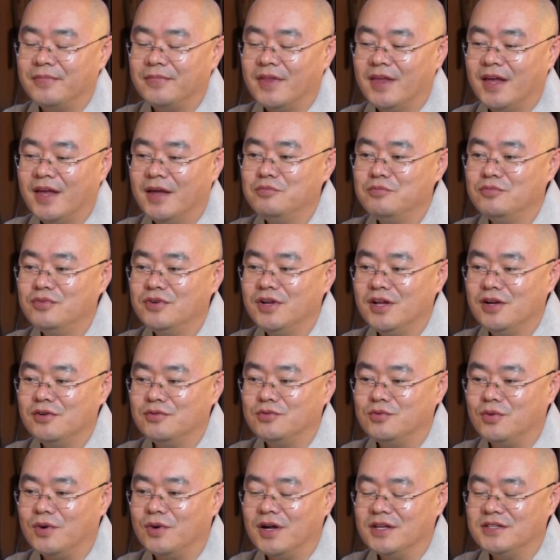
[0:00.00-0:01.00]
엔 분의 일로
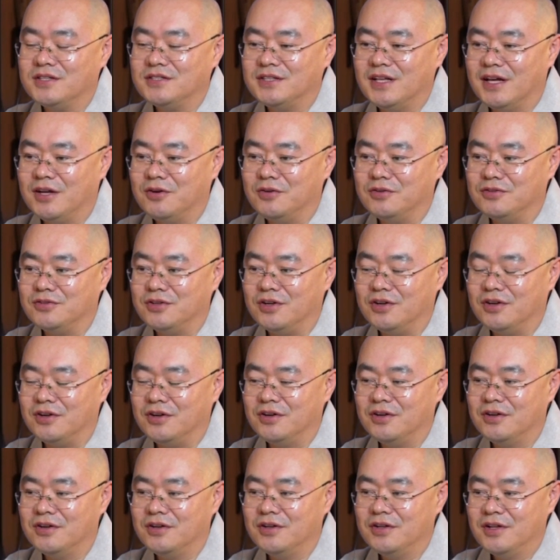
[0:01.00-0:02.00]
똑같이 나눠줘요.
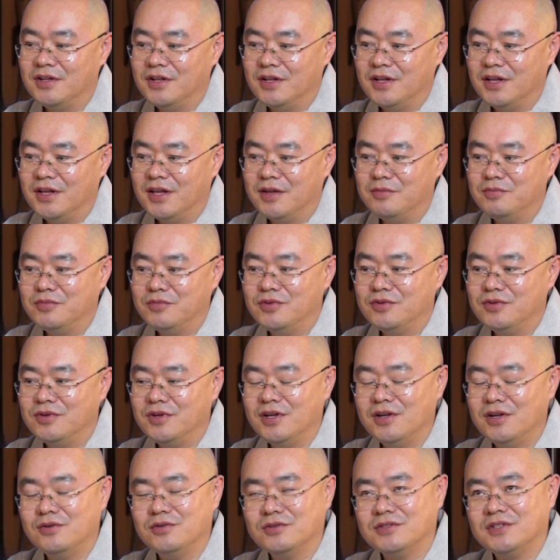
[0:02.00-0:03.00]
엔 분의
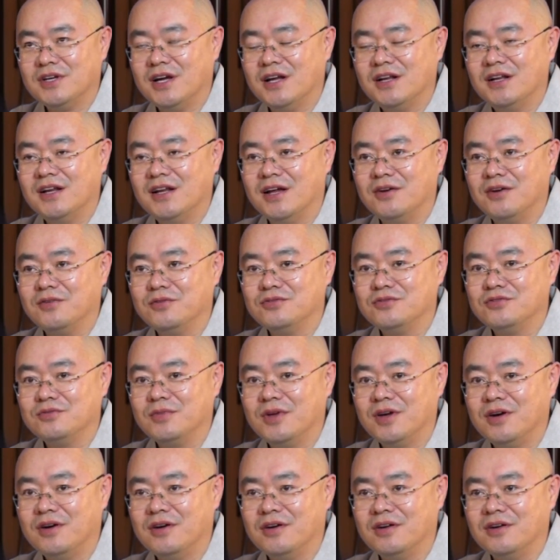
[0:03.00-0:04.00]
일로 잘
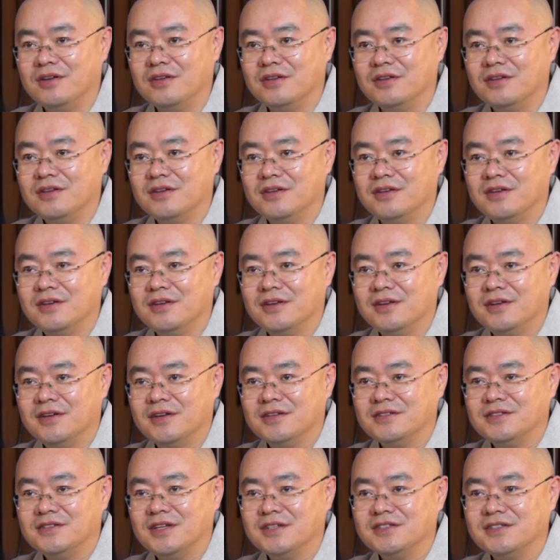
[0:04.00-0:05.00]
나눠주면
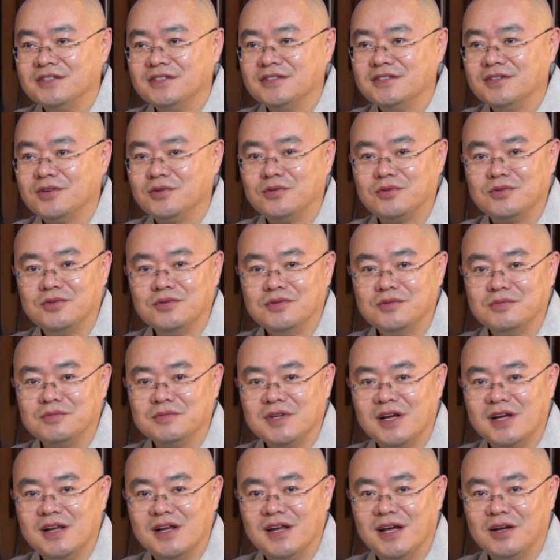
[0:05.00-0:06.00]
상식적으로 좀
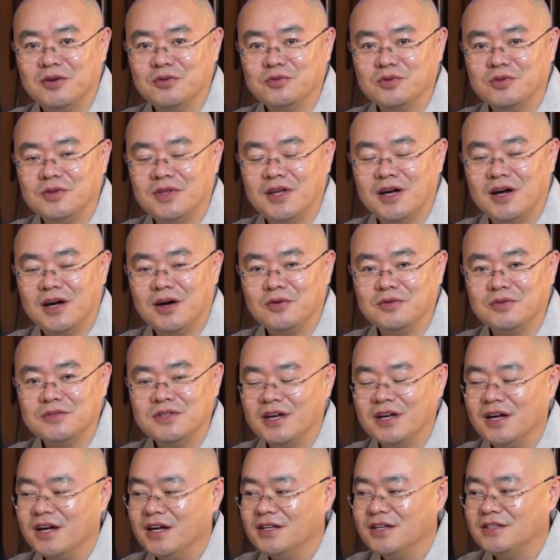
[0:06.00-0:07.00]
잘 나눠줬다고
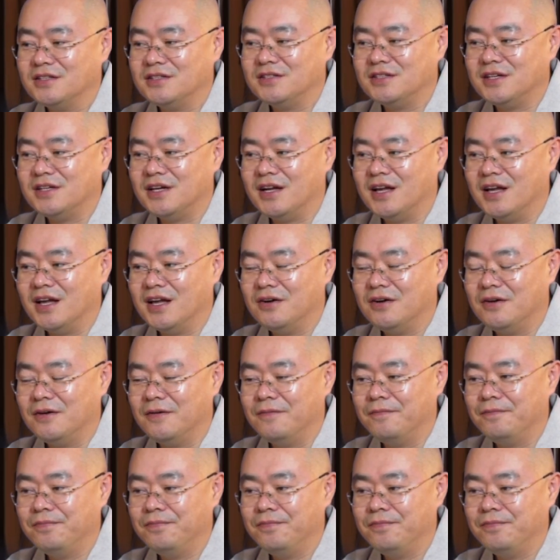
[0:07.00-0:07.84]
생각이 들잖아요.